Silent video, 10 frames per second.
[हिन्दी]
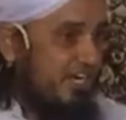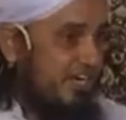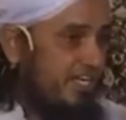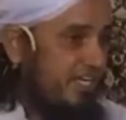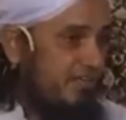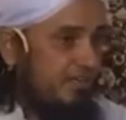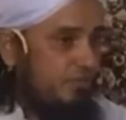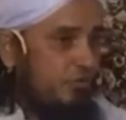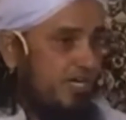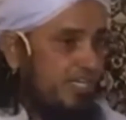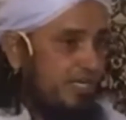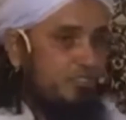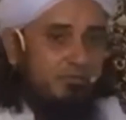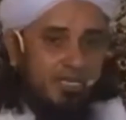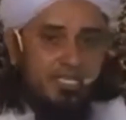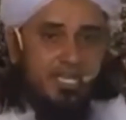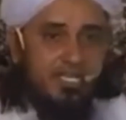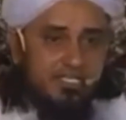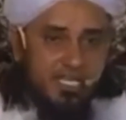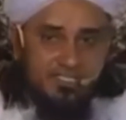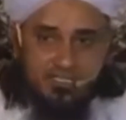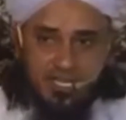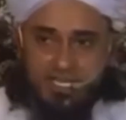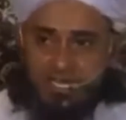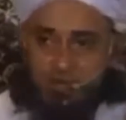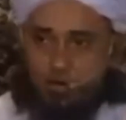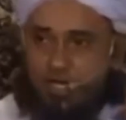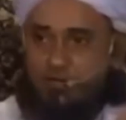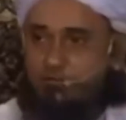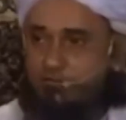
चल रही है वो लड़की मुझे मिल जाए ज्यादातर यही हो रहा है